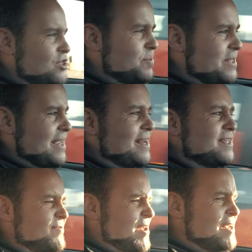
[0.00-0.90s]

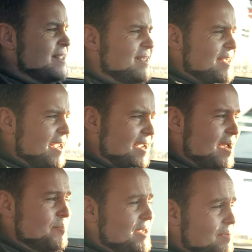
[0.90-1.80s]
spezielles Felgendesign
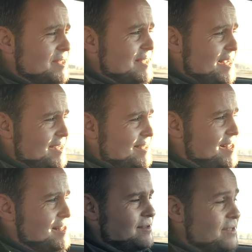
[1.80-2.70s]
gehabt, die gibt es sehr
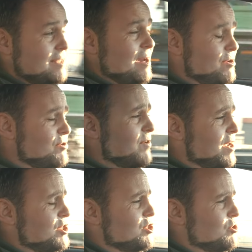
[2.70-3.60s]
selten und das Auto war
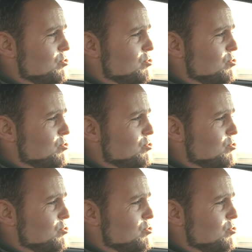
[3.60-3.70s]
echt